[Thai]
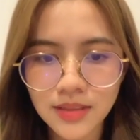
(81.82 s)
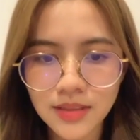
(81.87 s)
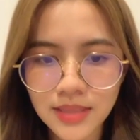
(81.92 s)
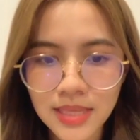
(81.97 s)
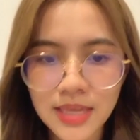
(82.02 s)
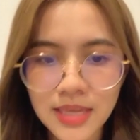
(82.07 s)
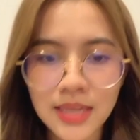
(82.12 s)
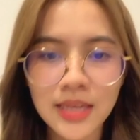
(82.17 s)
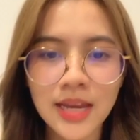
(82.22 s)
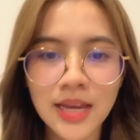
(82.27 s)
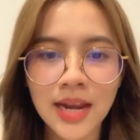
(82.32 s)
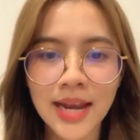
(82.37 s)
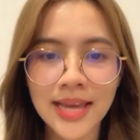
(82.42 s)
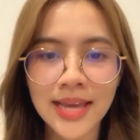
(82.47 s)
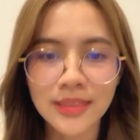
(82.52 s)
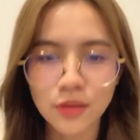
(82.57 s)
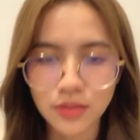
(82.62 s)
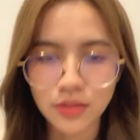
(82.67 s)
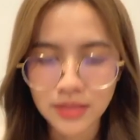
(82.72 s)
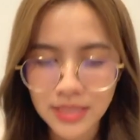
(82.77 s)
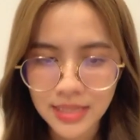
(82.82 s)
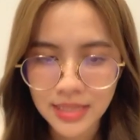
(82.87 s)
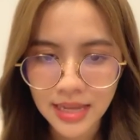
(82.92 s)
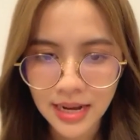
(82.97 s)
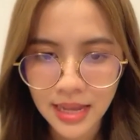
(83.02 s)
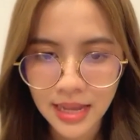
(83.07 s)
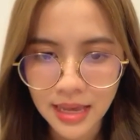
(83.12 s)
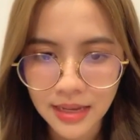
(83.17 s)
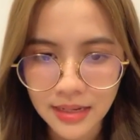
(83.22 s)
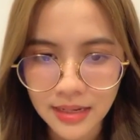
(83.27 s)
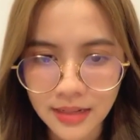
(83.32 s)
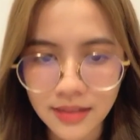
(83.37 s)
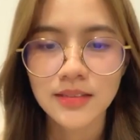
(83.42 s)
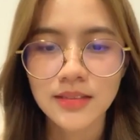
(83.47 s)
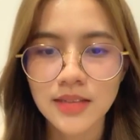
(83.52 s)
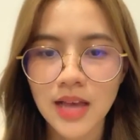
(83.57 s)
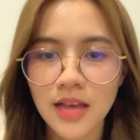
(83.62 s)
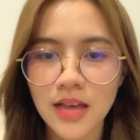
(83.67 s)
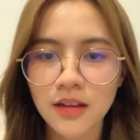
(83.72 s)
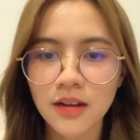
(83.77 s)
ตีอะไรต่อตีอะไร
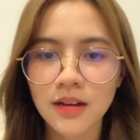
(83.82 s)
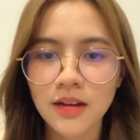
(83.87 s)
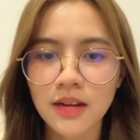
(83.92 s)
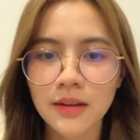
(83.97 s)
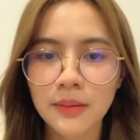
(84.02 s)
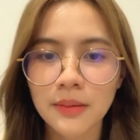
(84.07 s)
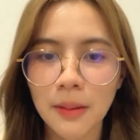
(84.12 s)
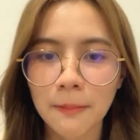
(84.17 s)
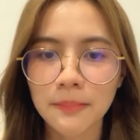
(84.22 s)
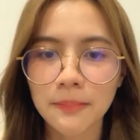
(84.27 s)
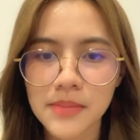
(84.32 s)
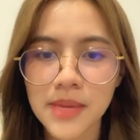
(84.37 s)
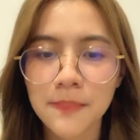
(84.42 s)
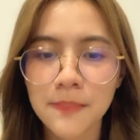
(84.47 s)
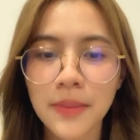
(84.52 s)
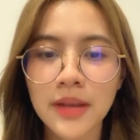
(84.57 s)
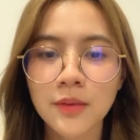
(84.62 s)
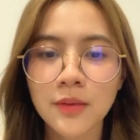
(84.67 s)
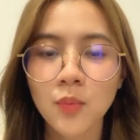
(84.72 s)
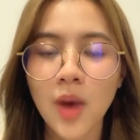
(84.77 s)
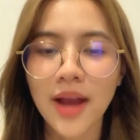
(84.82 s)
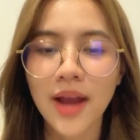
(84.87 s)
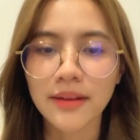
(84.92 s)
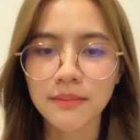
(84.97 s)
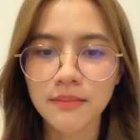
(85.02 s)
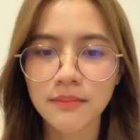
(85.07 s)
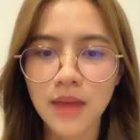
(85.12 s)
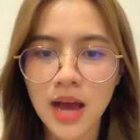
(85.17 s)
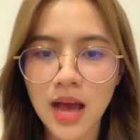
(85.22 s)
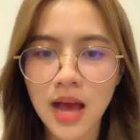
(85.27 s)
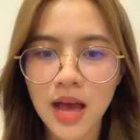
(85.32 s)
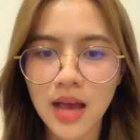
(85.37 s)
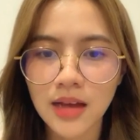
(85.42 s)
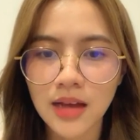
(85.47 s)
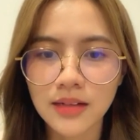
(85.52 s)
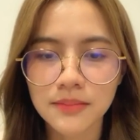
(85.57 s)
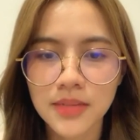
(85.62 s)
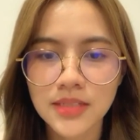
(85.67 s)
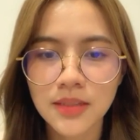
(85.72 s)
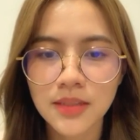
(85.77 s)
ใช่ก็เลยมีเป็นหวัดบ้าง
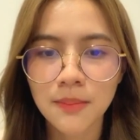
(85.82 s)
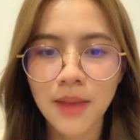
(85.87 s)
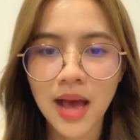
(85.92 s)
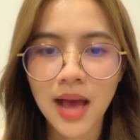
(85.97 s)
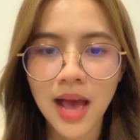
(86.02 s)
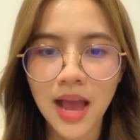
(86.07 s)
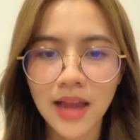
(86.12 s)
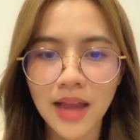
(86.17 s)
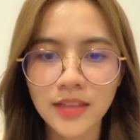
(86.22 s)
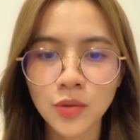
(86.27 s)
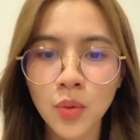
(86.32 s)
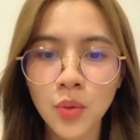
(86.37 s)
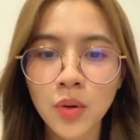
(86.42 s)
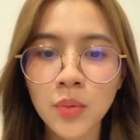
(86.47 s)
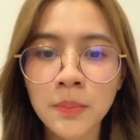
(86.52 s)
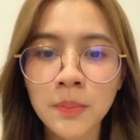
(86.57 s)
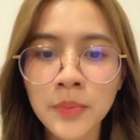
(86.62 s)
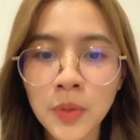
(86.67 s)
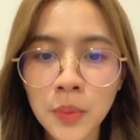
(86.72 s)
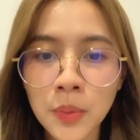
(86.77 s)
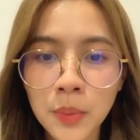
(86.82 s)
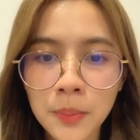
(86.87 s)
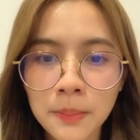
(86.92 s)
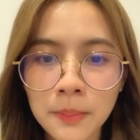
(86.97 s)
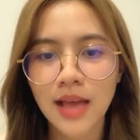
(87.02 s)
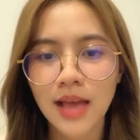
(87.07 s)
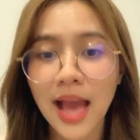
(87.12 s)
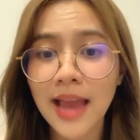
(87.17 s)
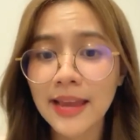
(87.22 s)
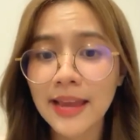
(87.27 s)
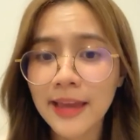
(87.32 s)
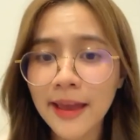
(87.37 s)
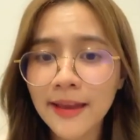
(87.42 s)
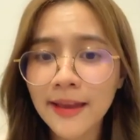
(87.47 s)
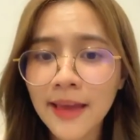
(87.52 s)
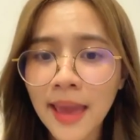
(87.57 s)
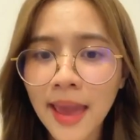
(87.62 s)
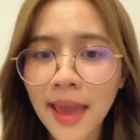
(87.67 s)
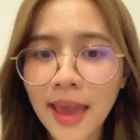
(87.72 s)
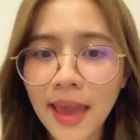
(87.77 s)
ไม่สบาย ตัวลุมๆไอ
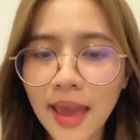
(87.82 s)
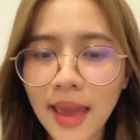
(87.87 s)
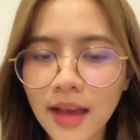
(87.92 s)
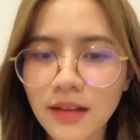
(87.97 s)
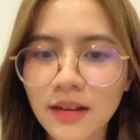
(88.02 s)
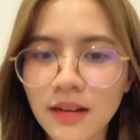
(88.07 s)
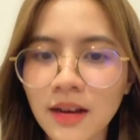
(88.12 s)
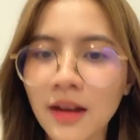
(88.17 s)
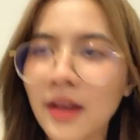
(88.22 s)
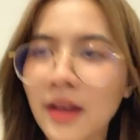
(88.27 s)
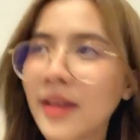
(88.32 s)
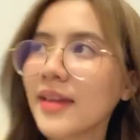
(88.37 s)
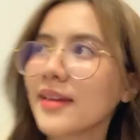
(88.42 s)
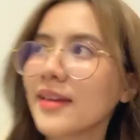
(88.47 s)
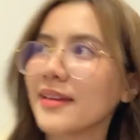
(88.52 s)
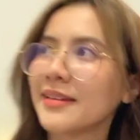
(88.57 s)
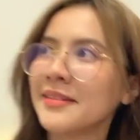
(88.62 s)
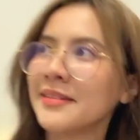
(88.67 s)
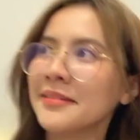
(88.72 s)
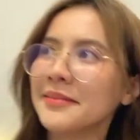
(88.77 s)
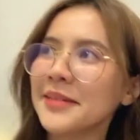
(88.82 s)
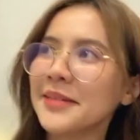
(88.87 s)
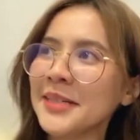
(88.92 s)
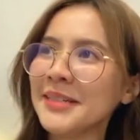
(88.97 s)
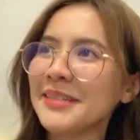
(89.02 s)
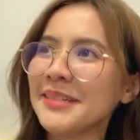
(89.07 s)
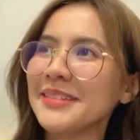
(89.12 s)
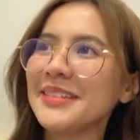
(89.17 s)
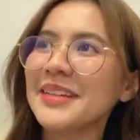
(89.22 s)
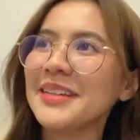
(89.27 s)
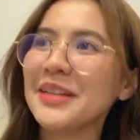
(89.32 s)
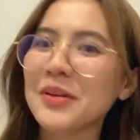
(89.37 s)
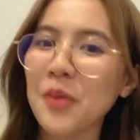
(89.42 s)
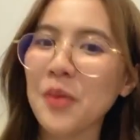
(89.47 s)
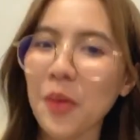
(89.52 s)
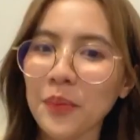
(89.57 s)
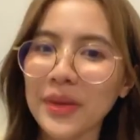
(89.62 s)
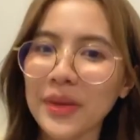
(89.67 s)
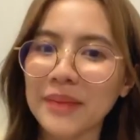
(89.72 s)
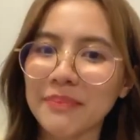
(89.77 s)
แห้งๆเฮ้ยโค
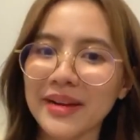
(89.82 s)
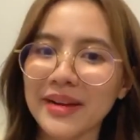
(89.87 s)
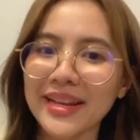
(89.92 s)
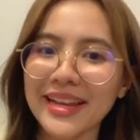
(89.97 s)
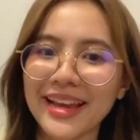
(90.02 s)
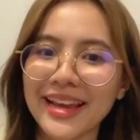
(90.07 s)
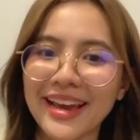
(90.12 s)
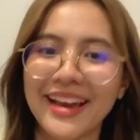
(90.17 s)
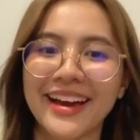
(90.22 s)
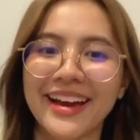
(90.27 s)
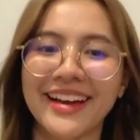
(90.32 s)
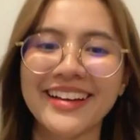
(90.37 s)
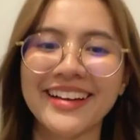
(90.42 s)
วิดปะเนี่ย